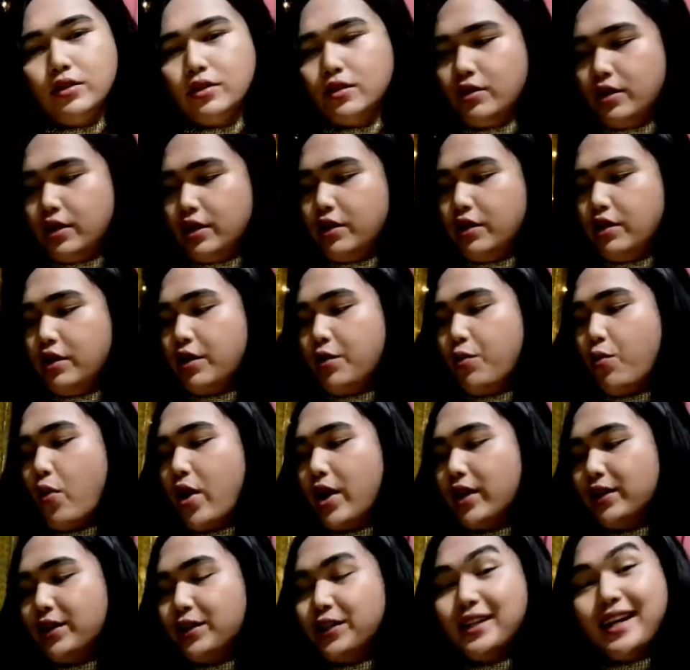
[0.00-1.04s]
So ito yung
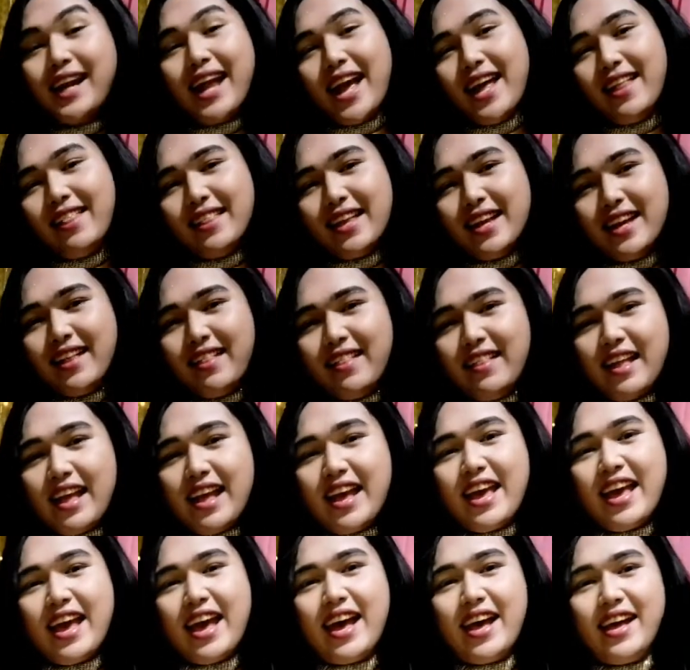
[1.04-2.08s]
water natin.
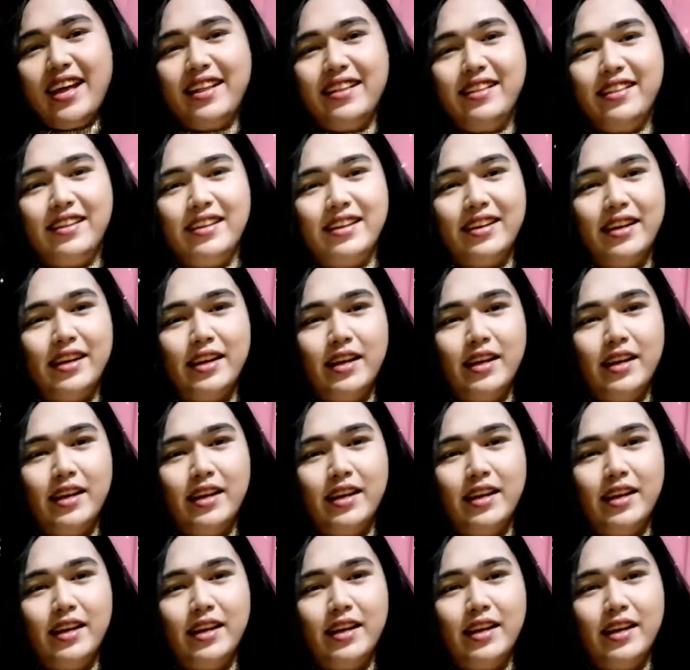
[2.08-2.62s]
Ayan.